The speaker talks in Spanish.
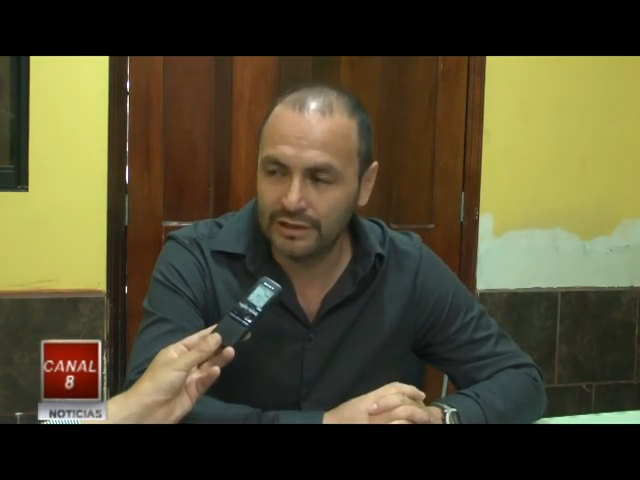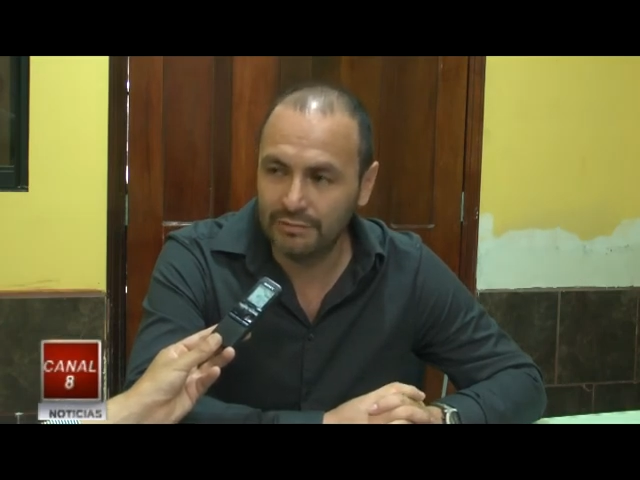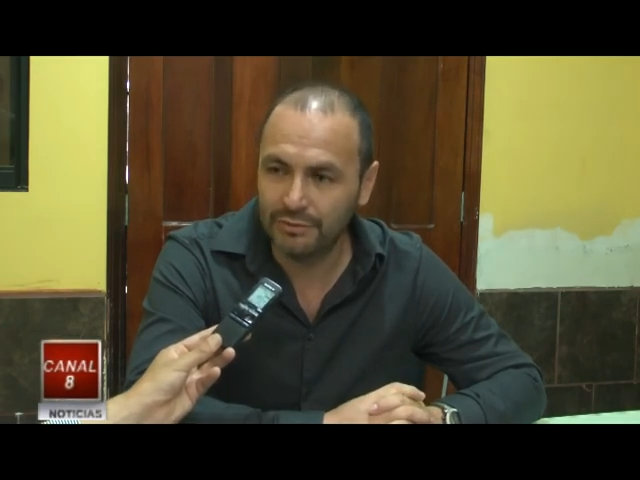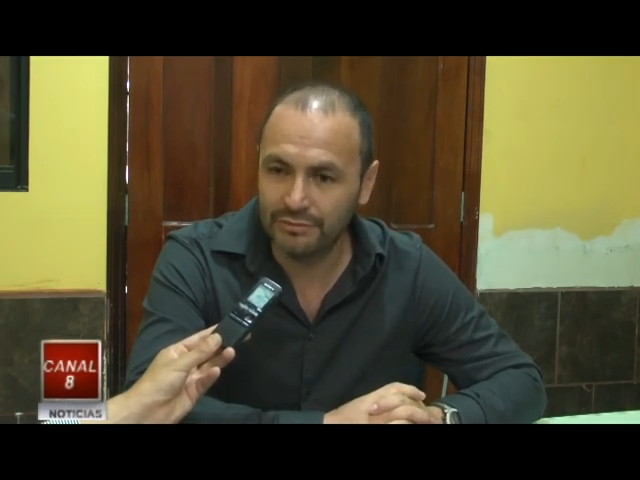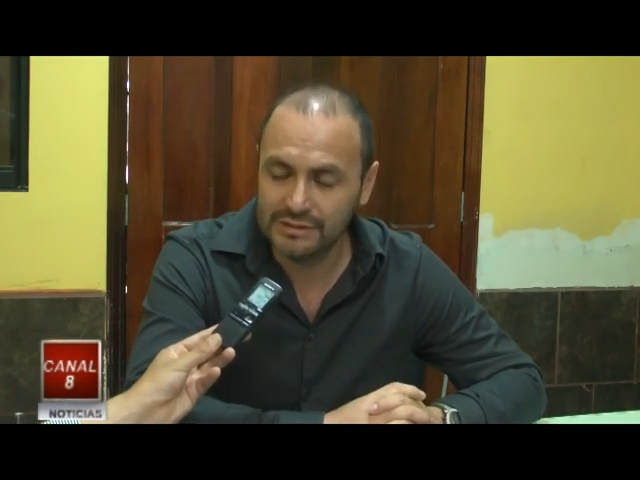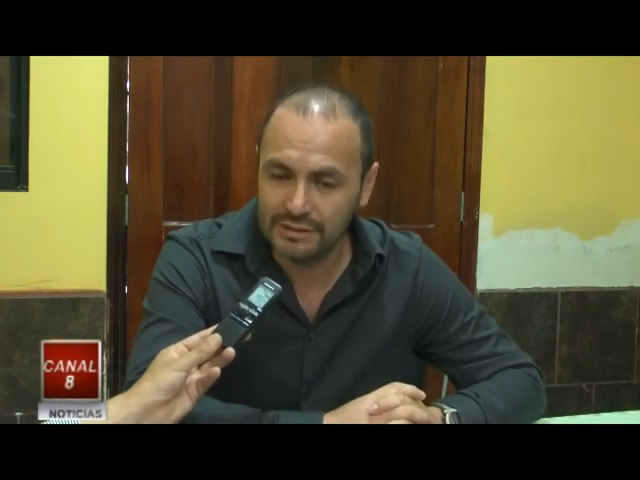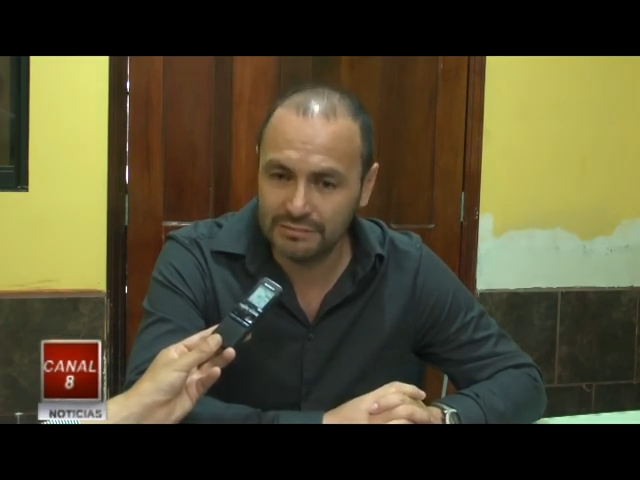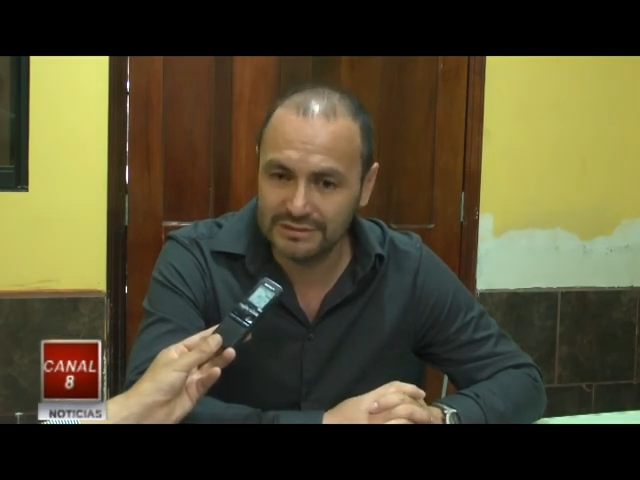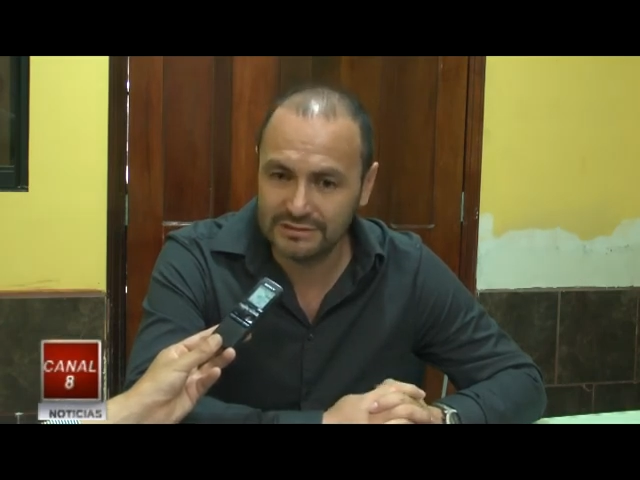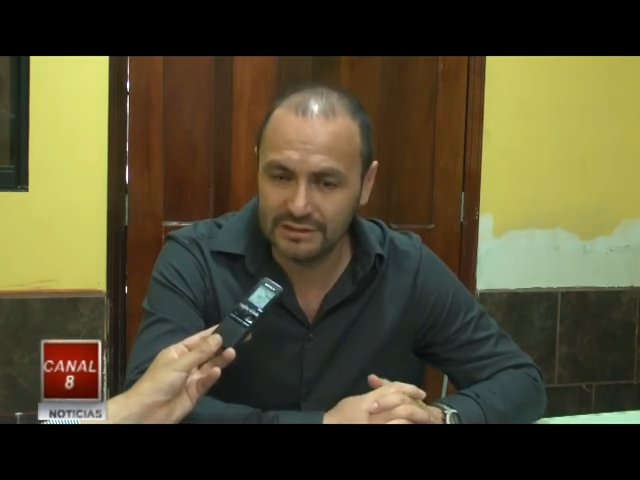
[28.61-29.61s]
la provincia
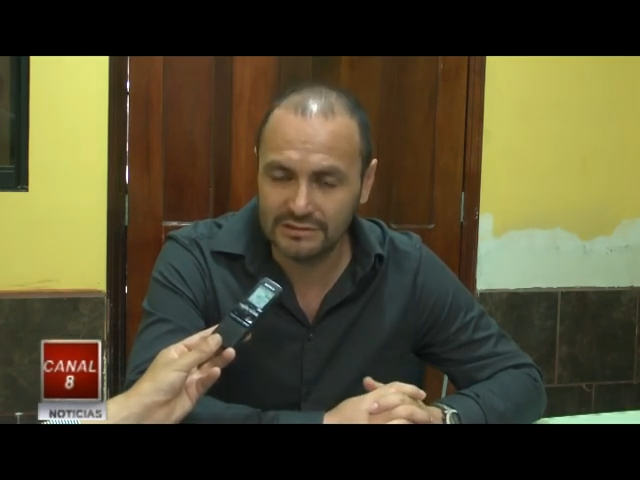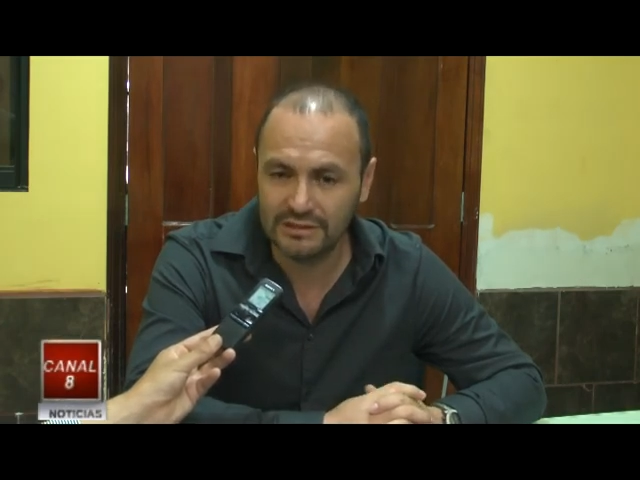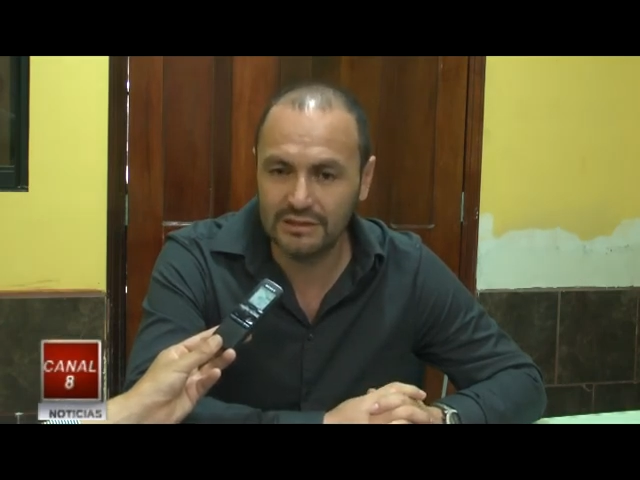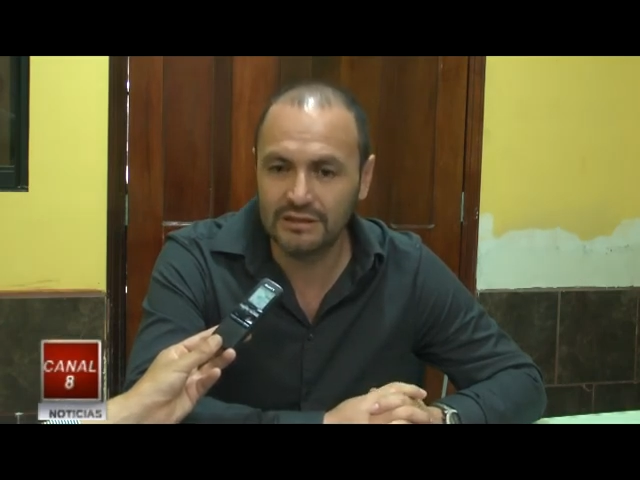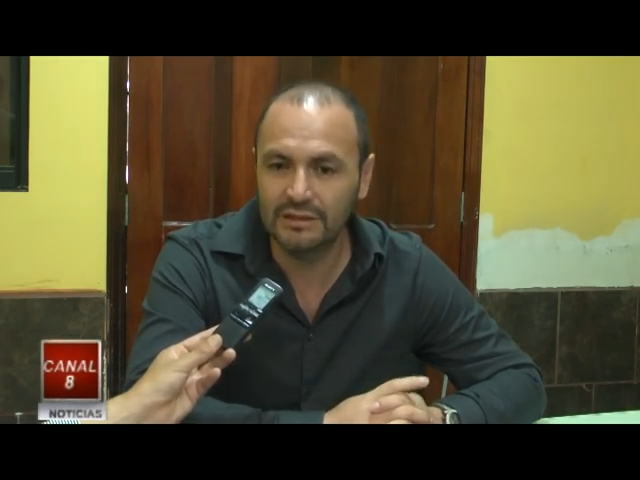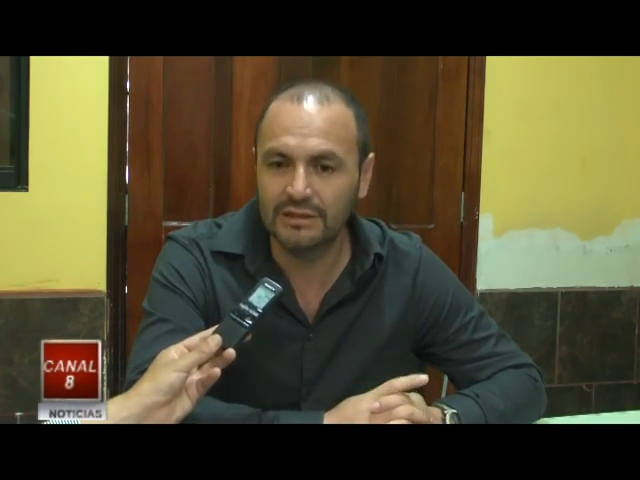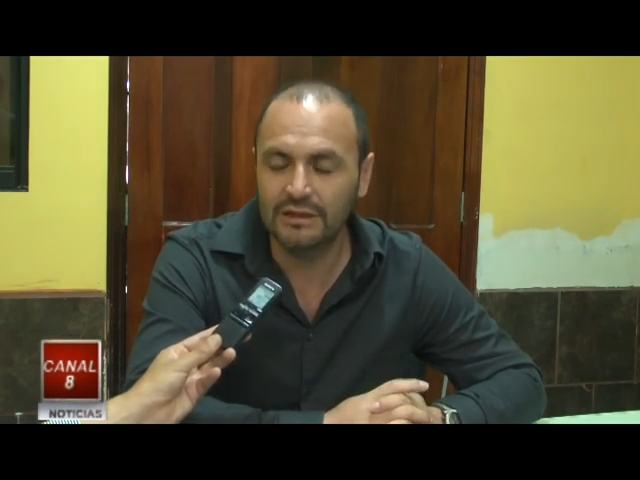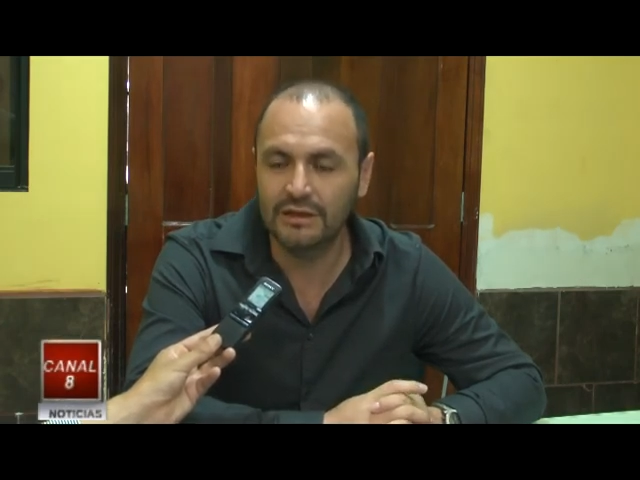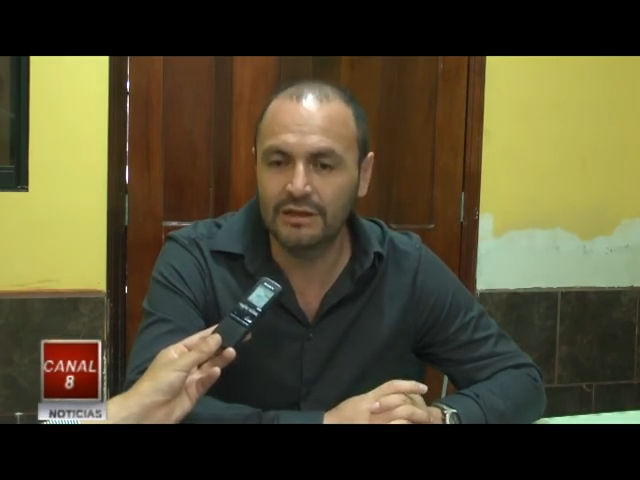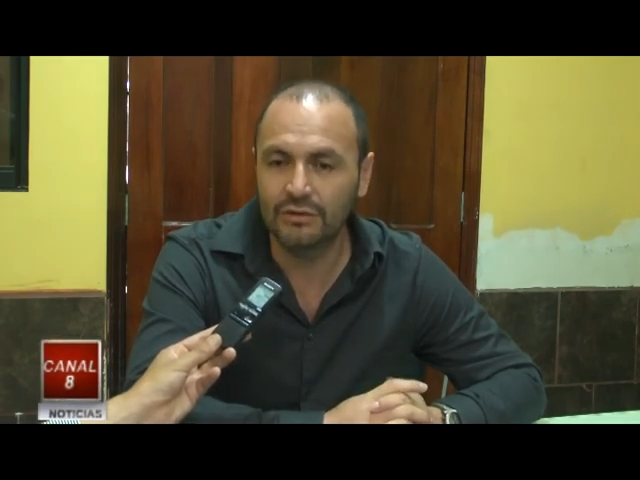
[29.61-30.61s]
Pastaza ni de